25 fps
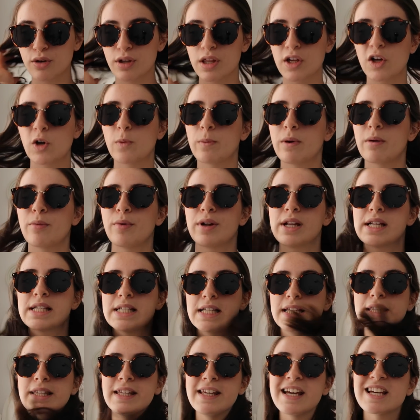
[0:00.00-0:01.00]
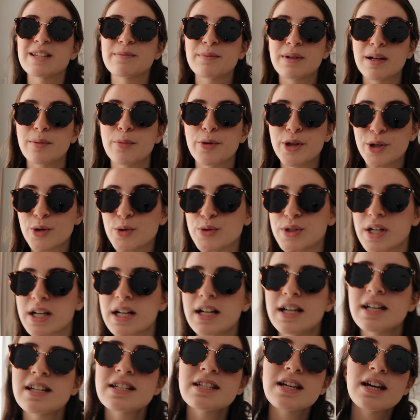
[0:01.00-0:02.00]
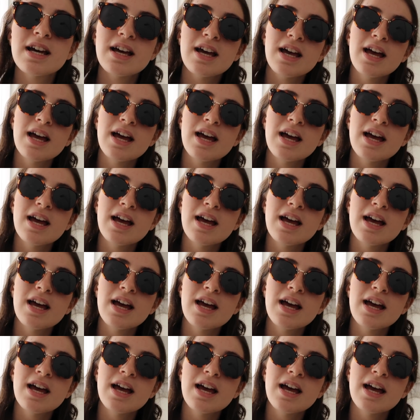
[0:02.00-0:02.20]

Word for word: o de comprarme unas lentillas para poder usarlas.